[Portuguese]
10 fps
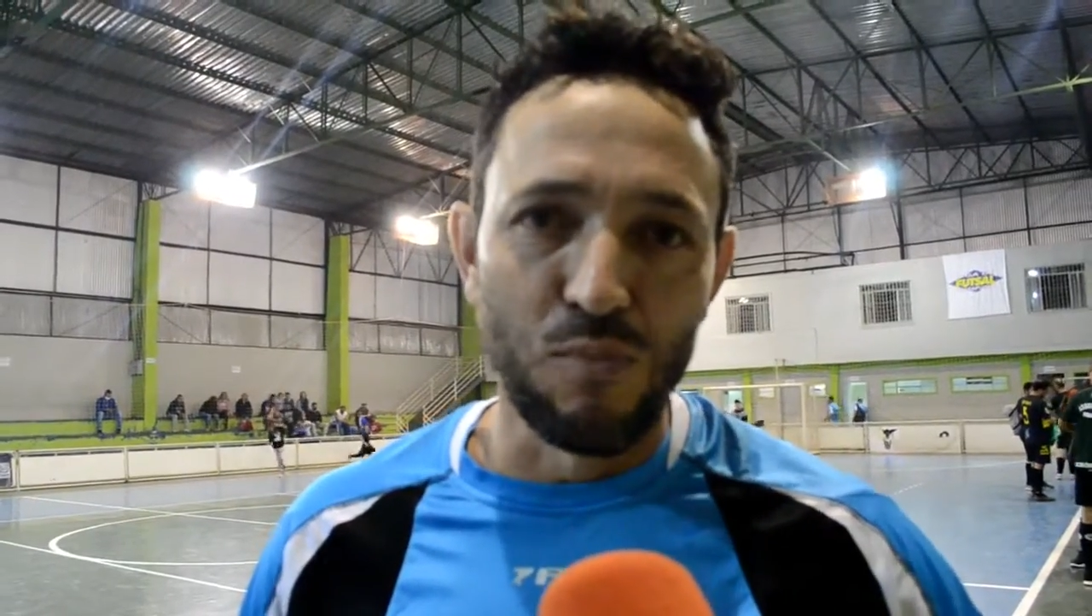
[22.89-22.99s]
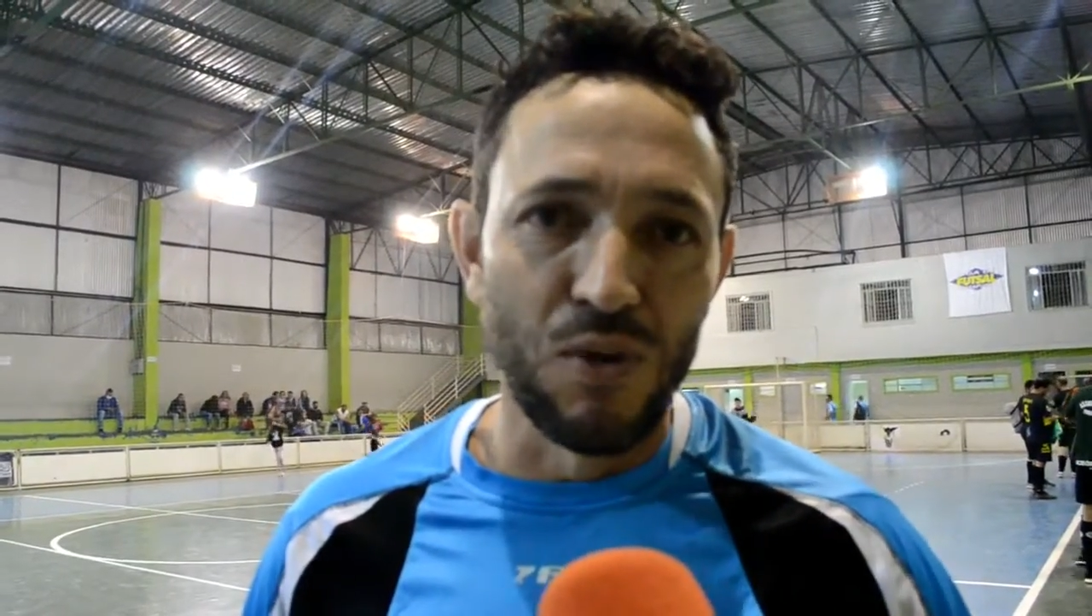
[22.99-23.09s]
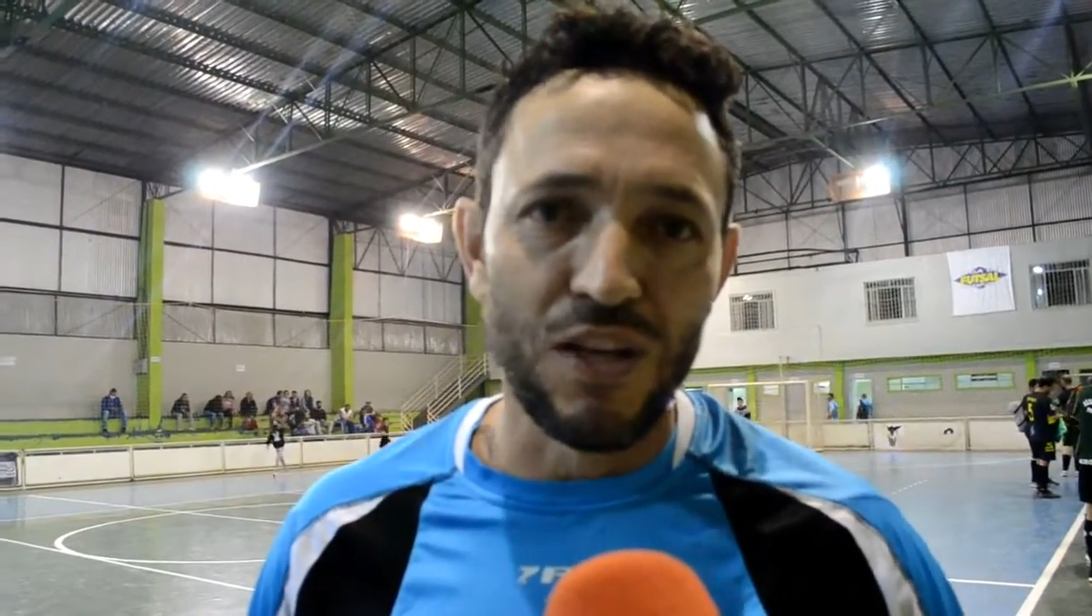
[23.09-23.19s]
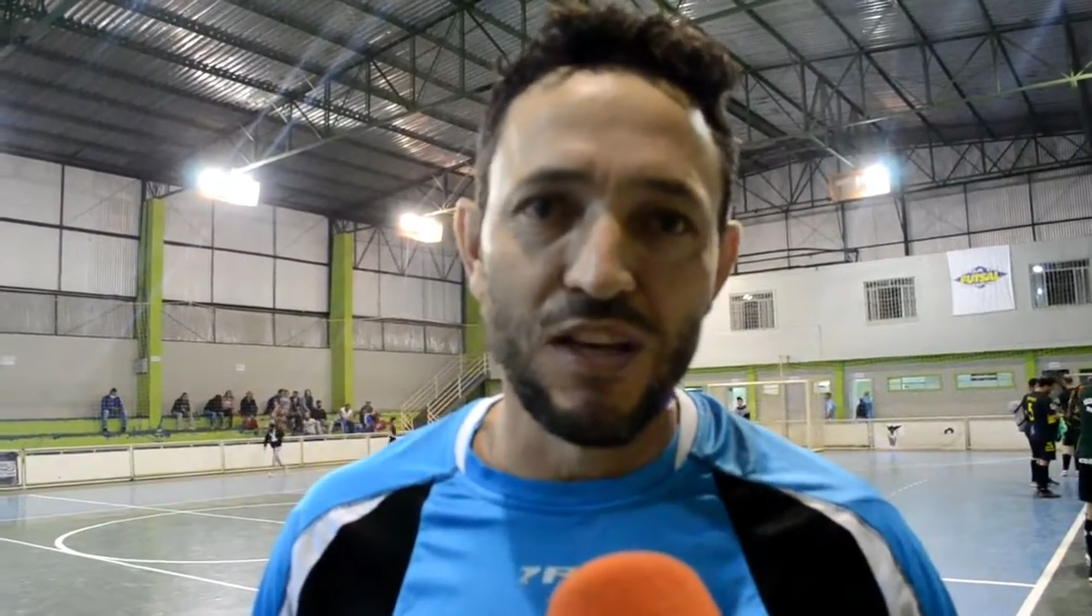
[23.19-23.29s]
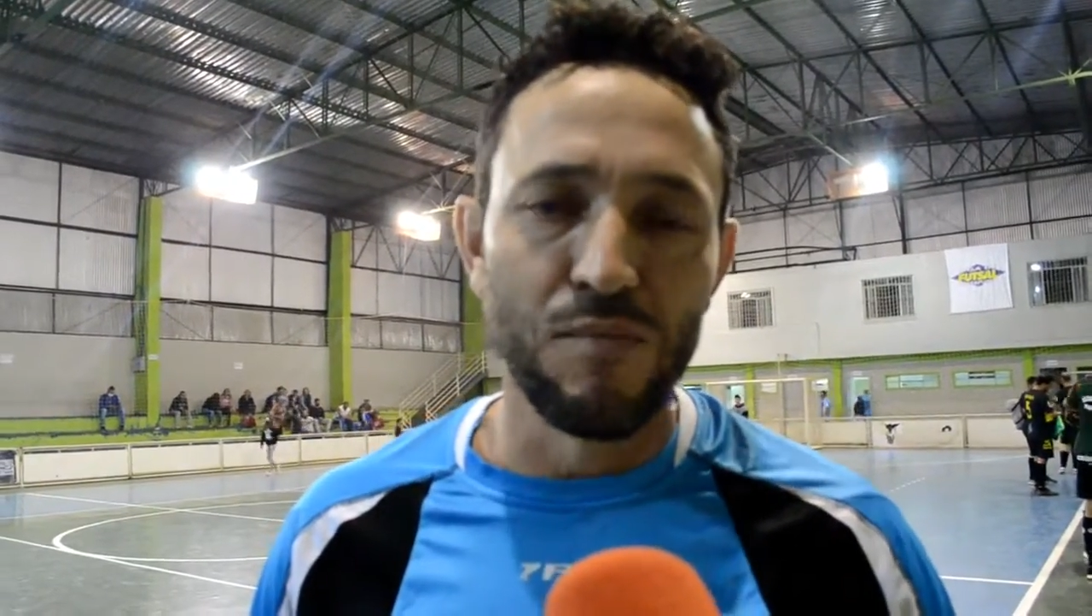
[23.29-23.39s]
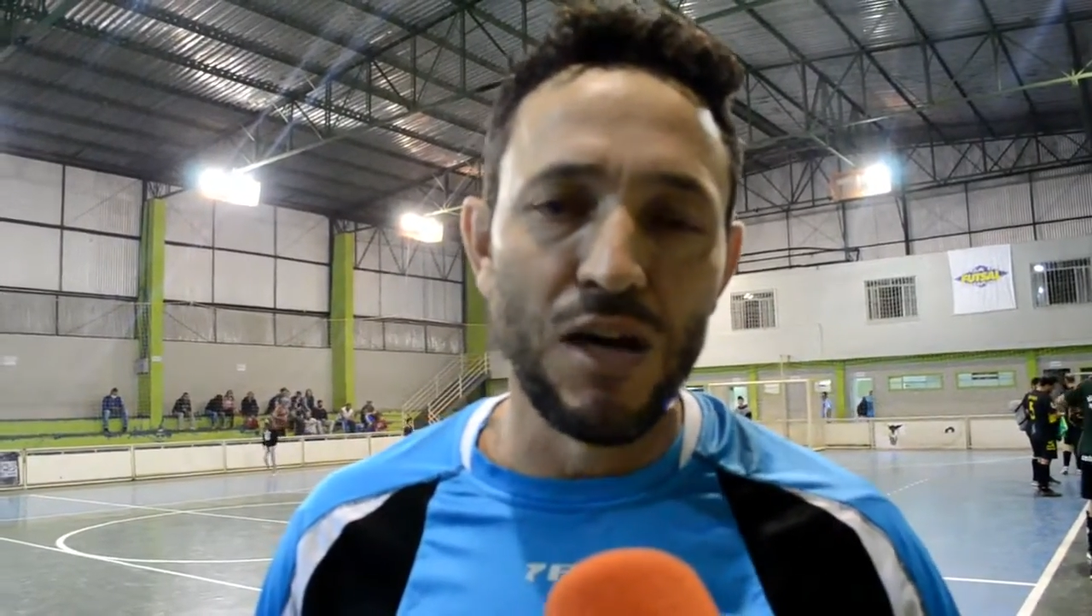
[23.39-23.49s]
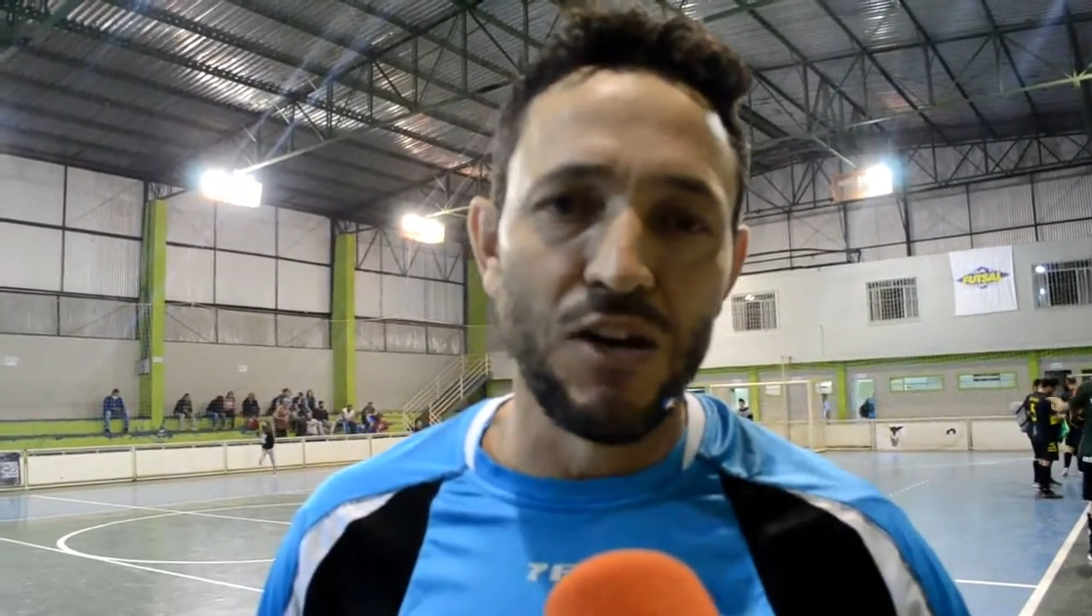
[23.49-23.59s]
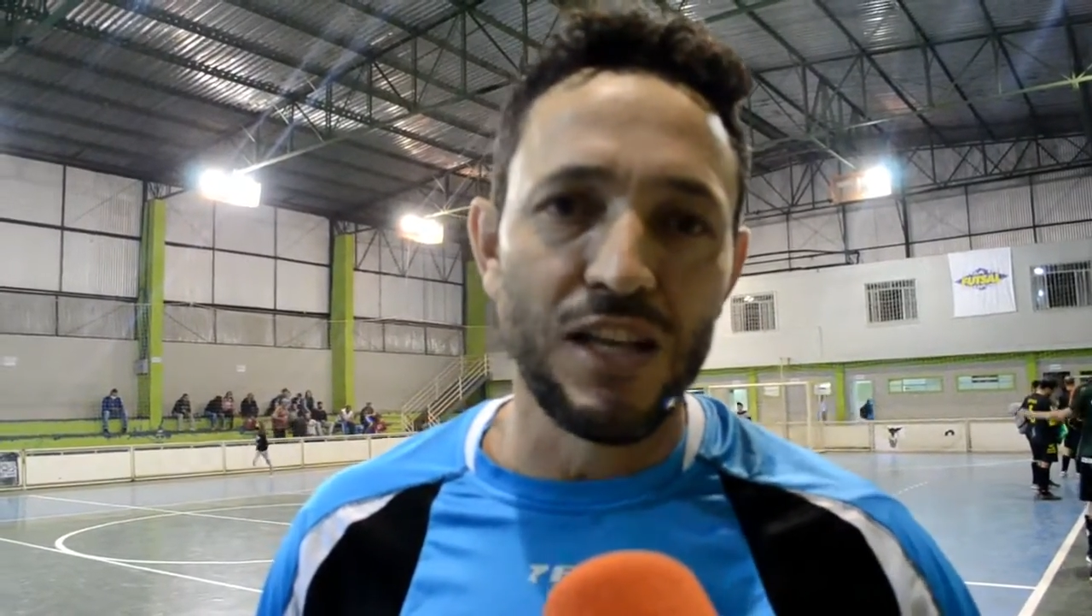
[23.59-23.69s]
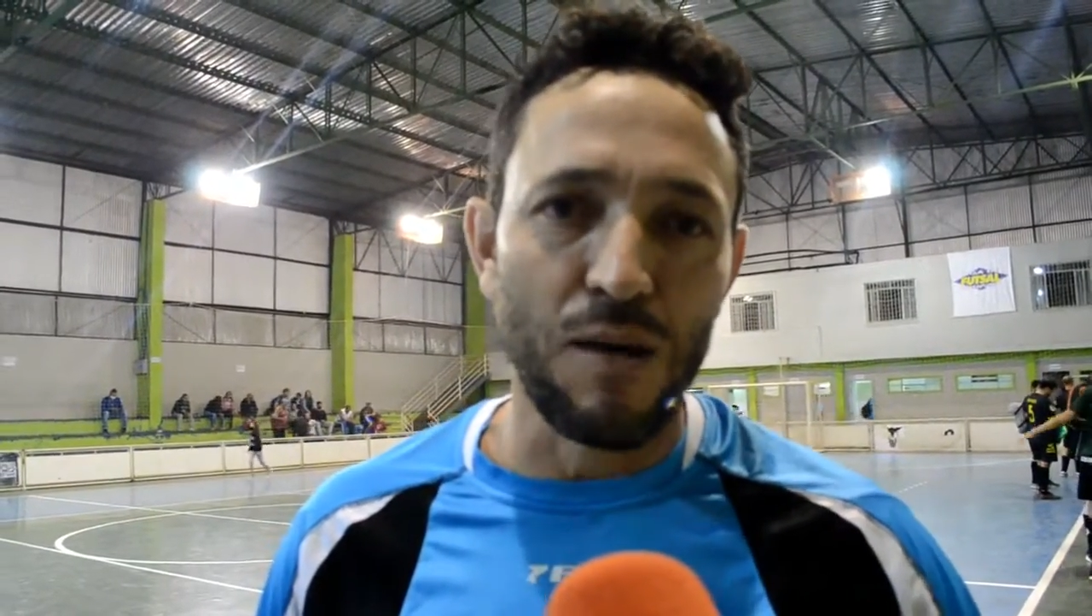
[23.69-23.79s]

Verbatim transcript: porque a maioria